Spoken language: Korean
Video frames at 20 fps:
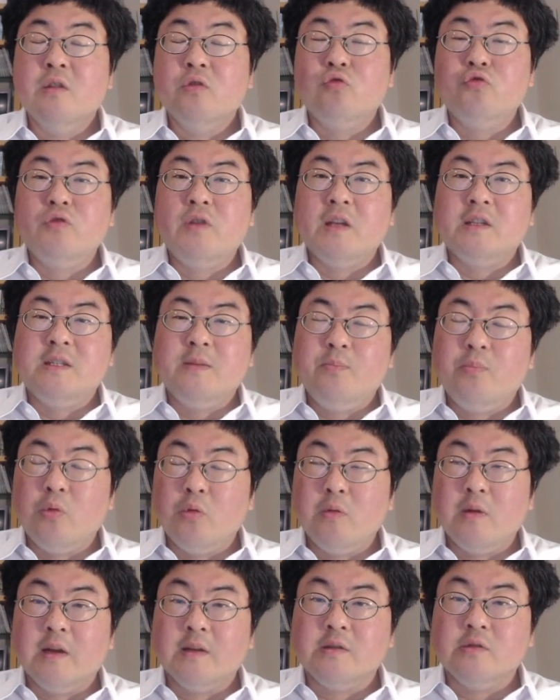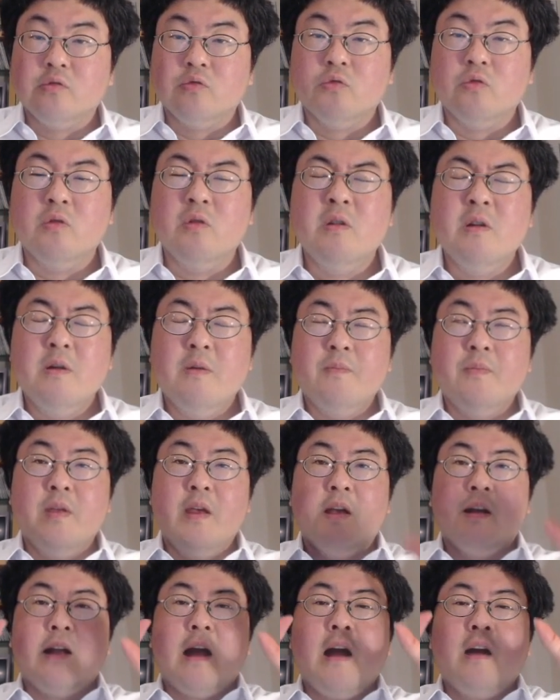두 개 지표를 가지고
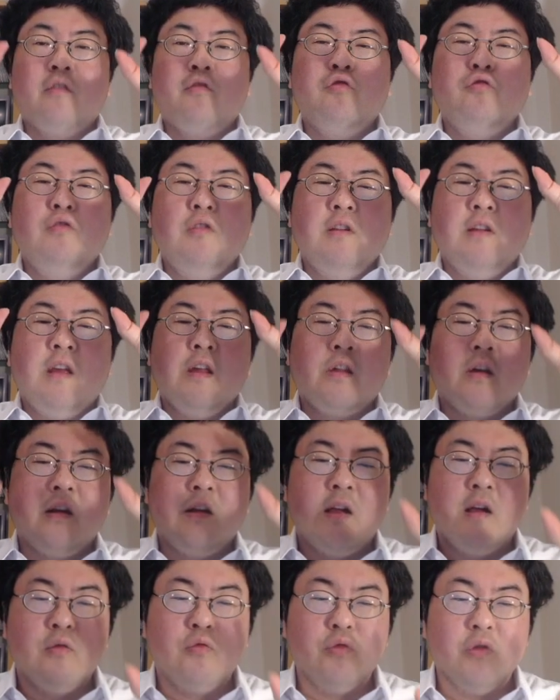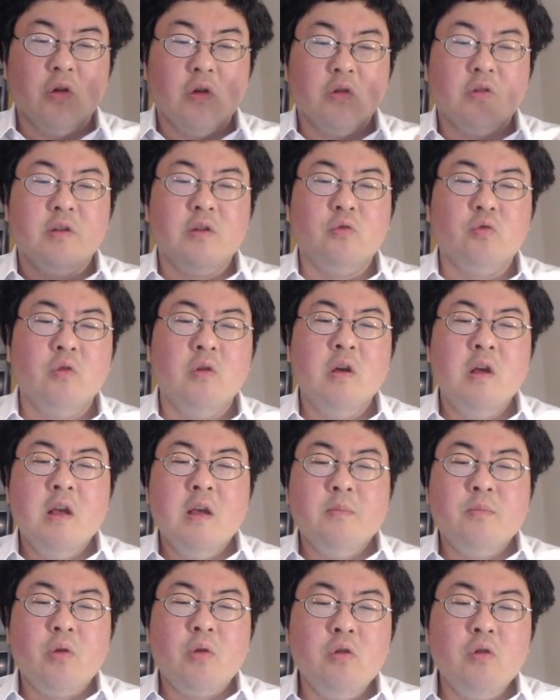네, 각 순위를 계산을 하고요. 그리고
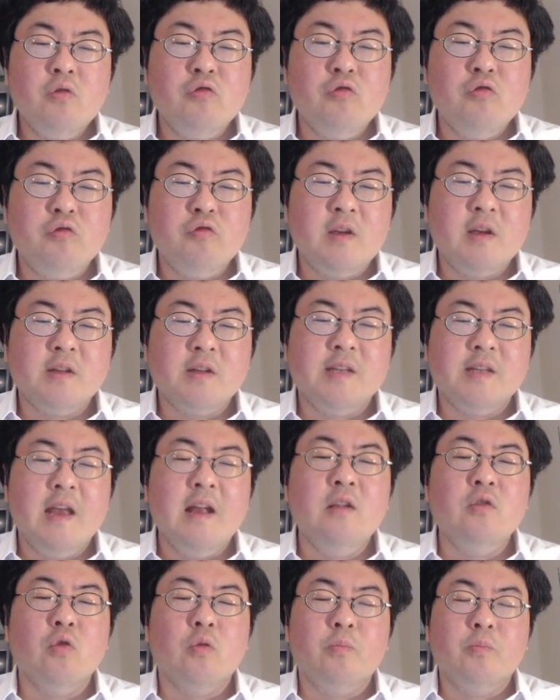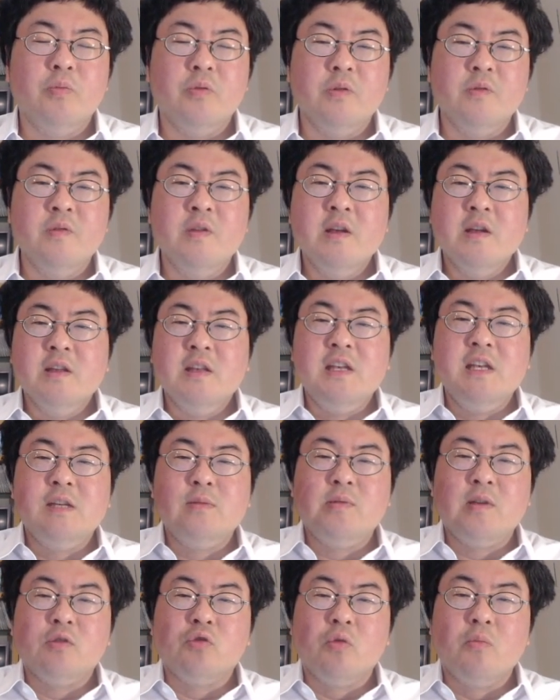평균 순위가 제일 높은
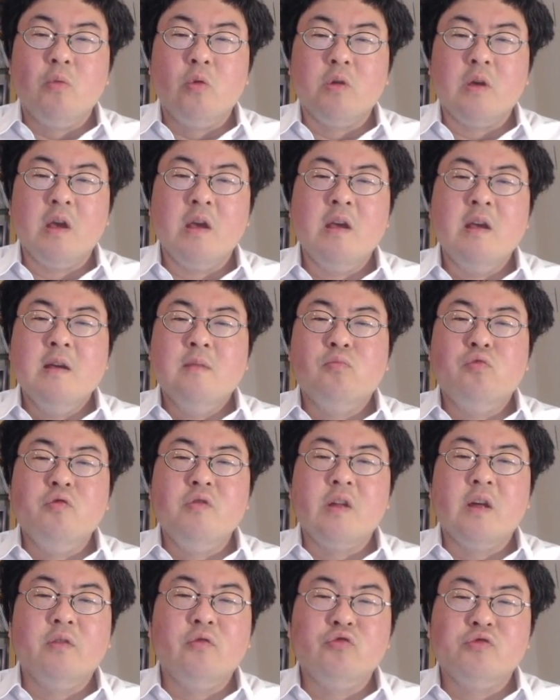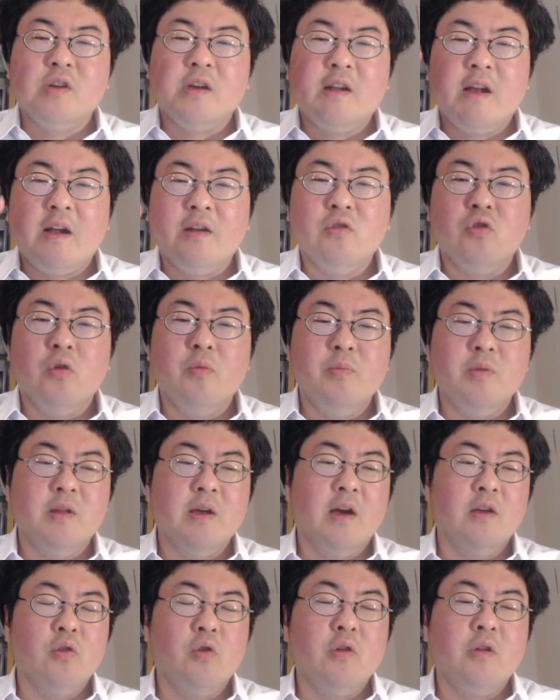20개 종목에 분산 투자를 하는
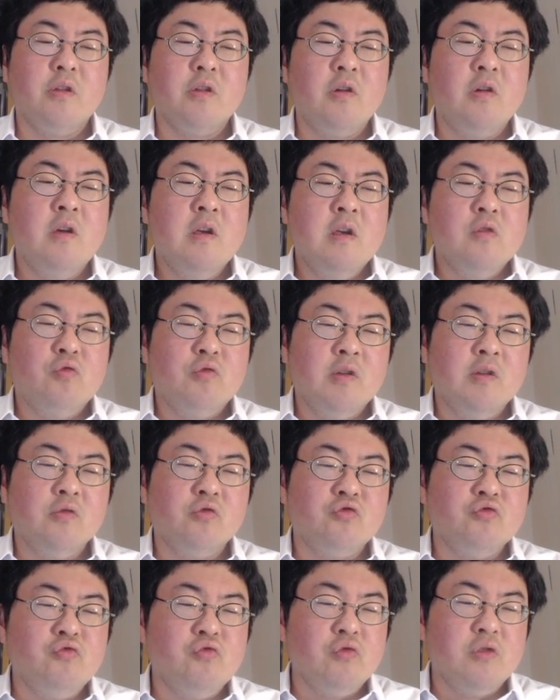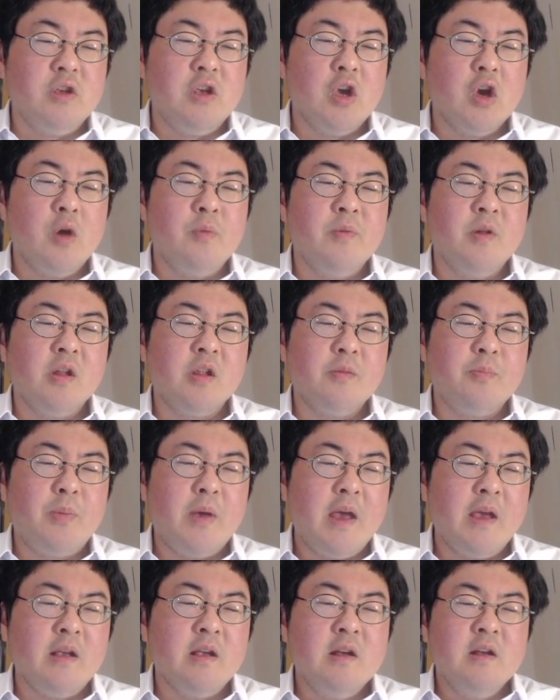겁니다. 여기서 우리는 중국 기업,
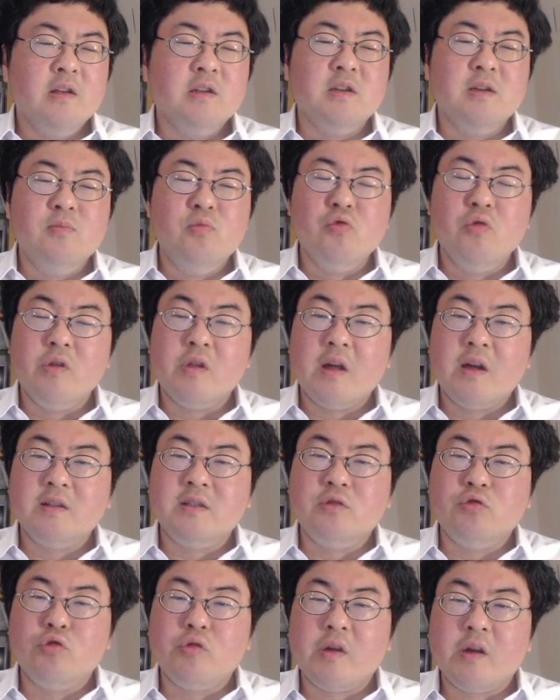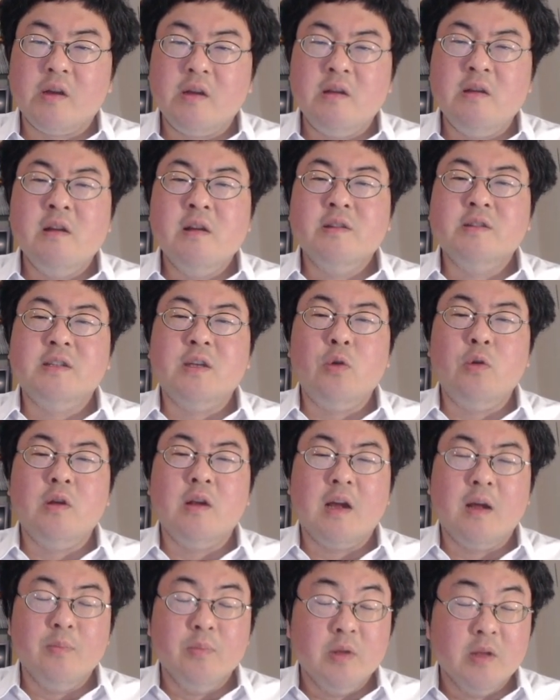스펙, 금융사, 지주사를
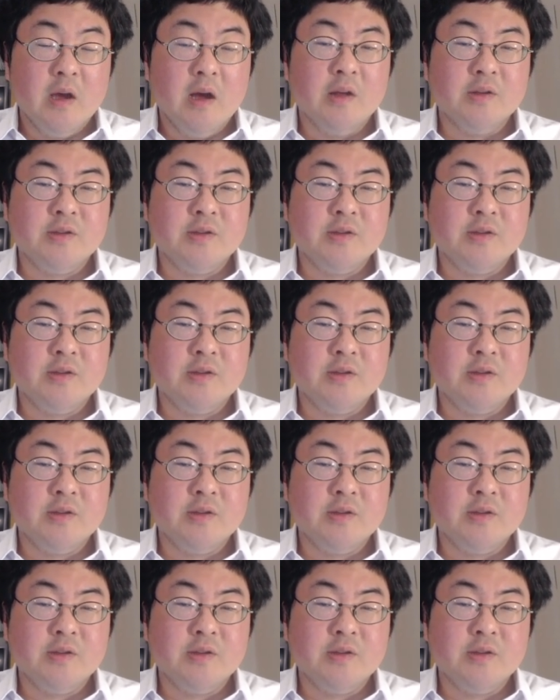제외를 합니다.